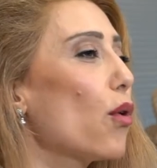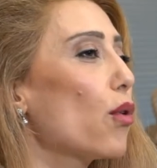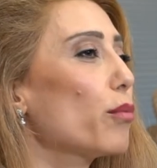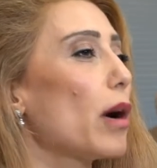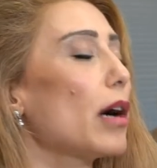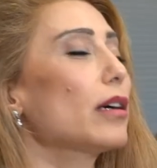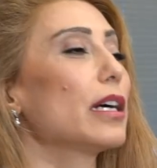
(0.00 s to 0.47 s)

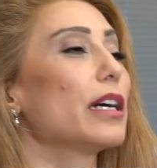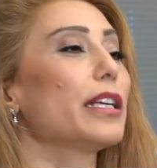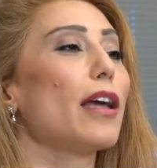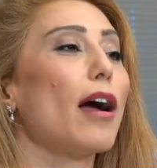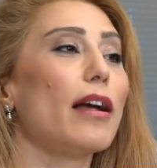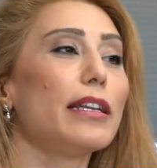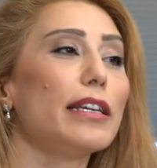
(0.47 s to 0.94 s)
olmak,
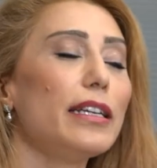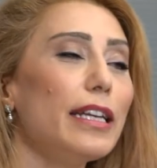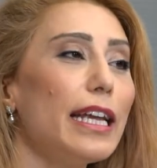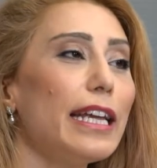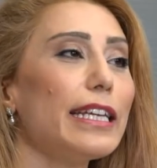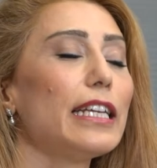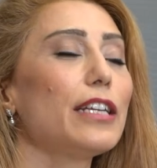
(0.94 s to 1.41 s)

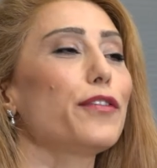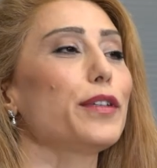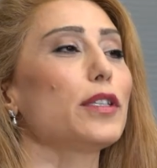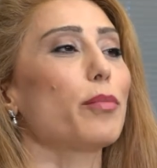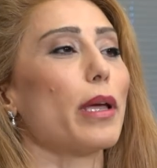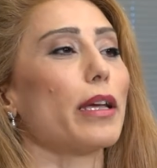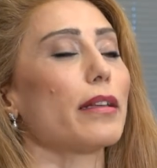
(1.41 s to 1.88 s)
kariyerleriyle ilgili
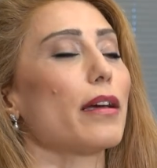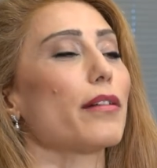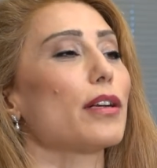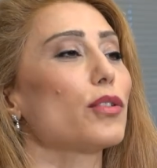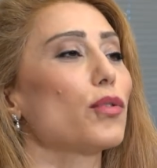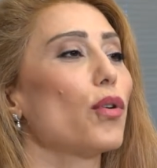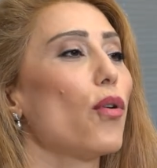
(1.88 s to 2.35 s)
feedbackler
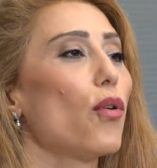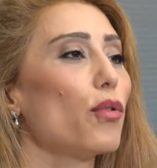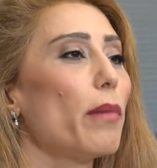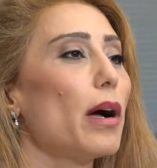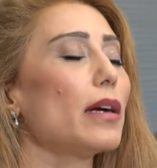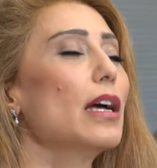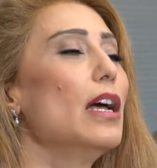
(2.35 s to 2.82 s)
alıyor olmak